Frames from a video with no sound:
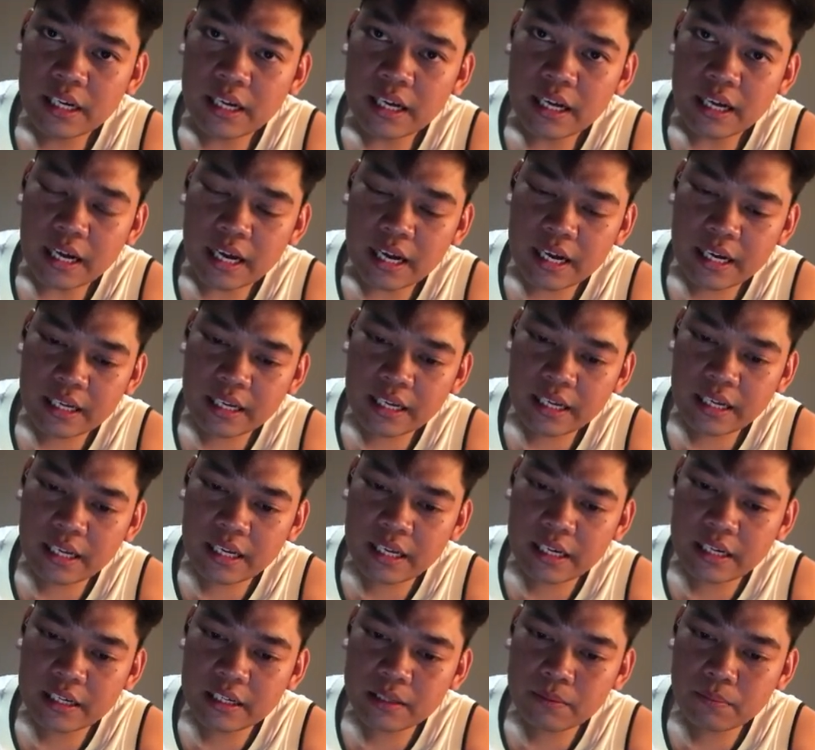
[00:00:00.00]
I
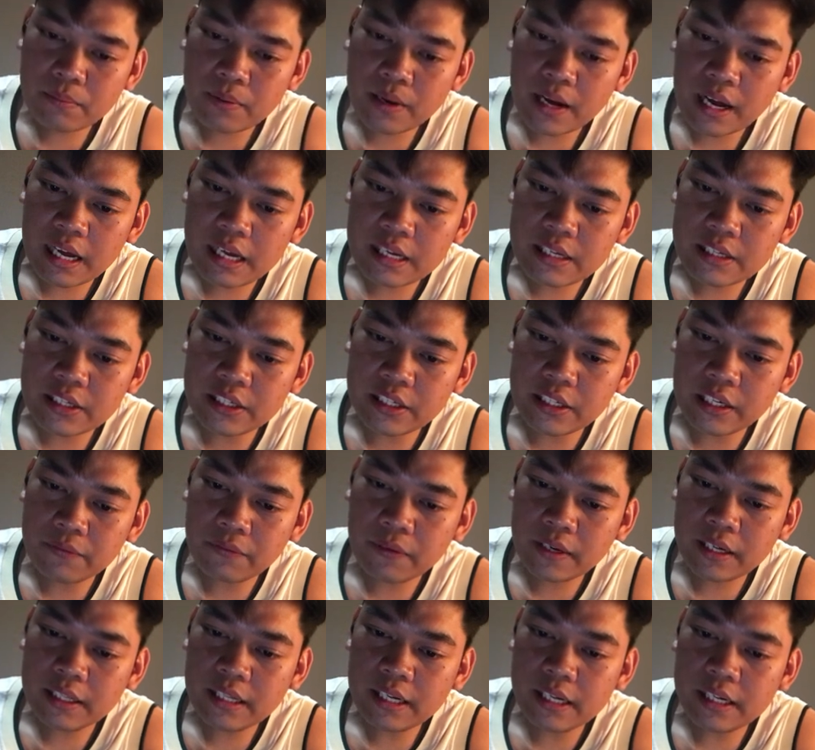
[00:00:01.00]
hereby
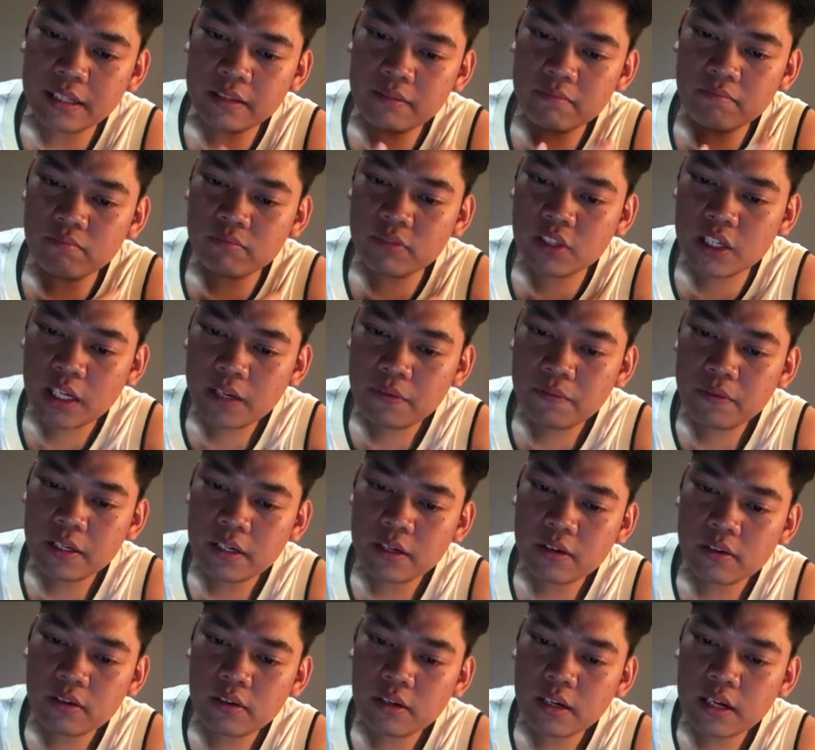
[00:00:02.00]
certify that JB
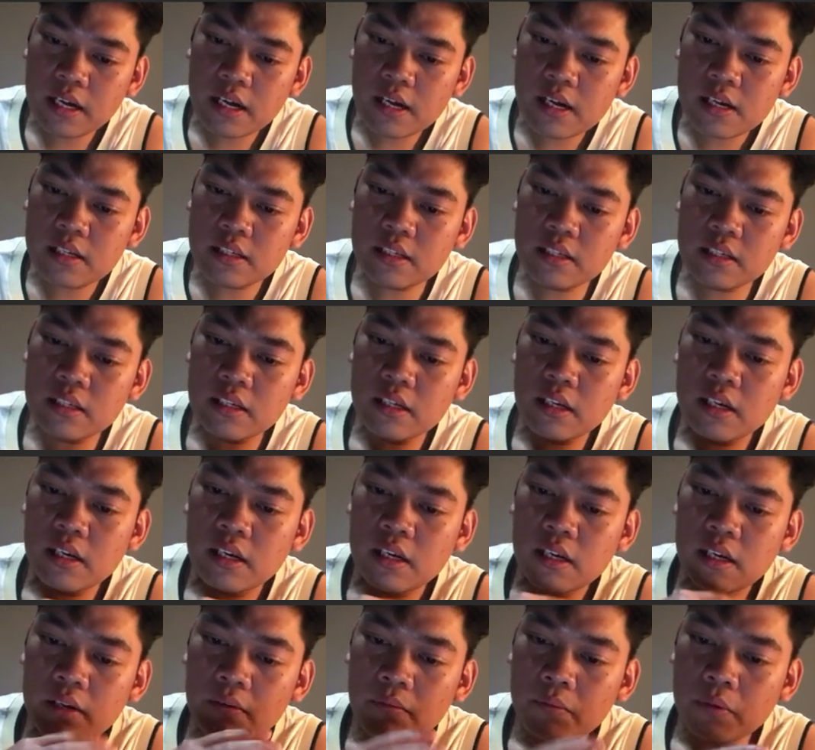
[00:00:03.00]
Rojas
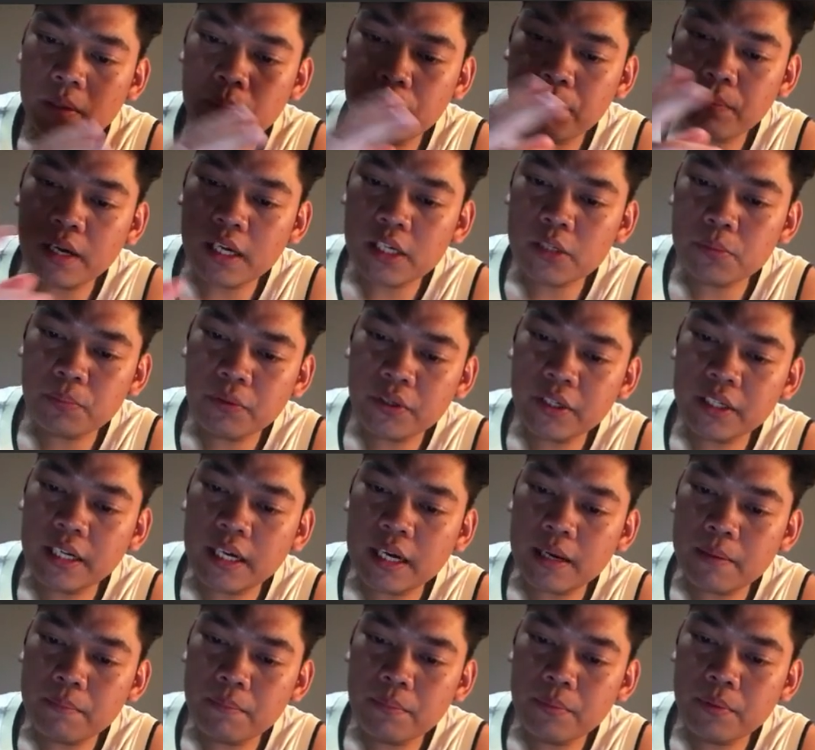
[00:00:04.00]
with passport
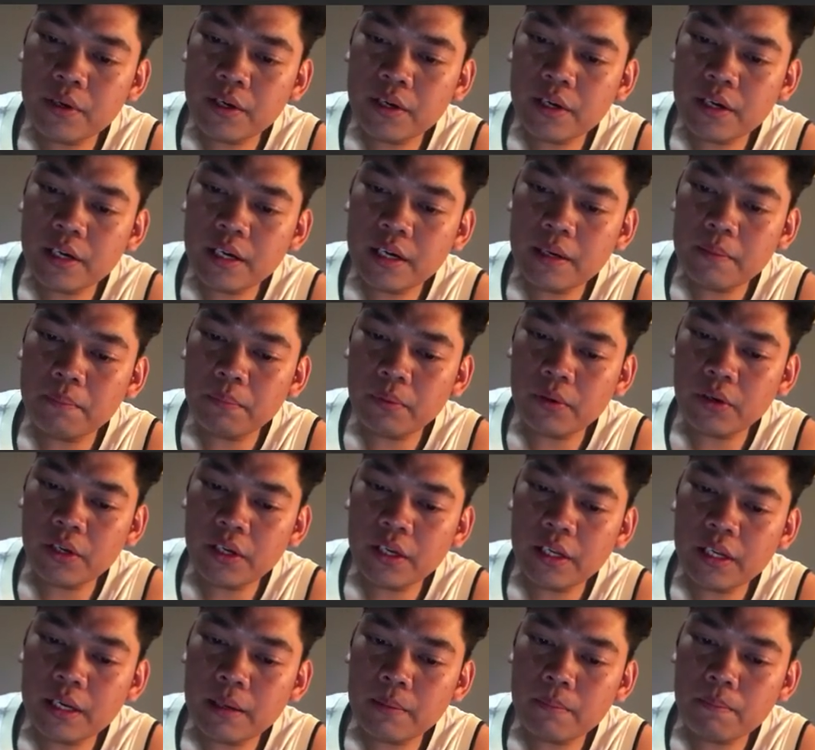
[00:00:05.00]
number,
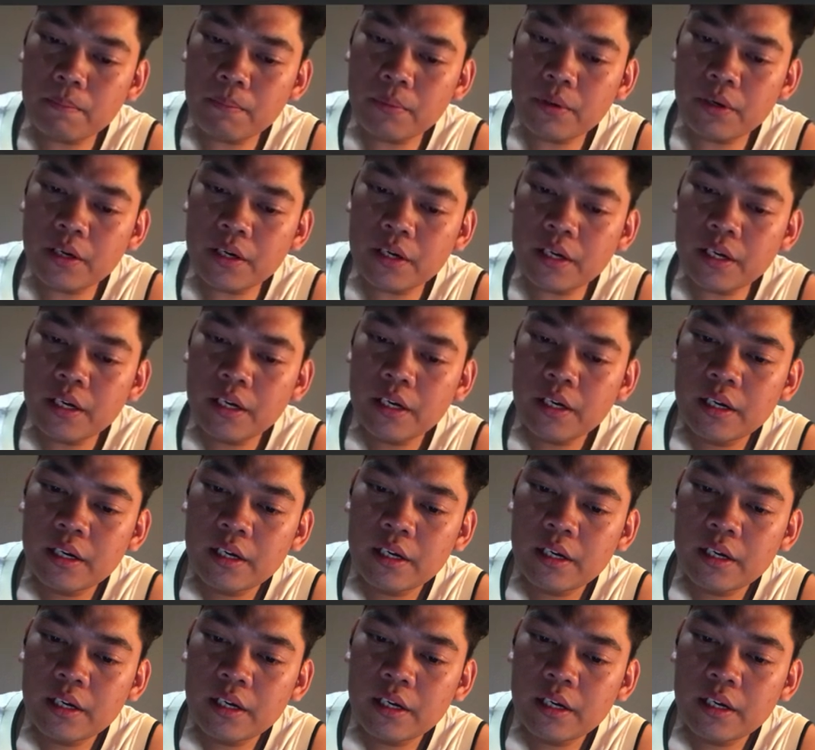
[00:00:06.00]
employee number,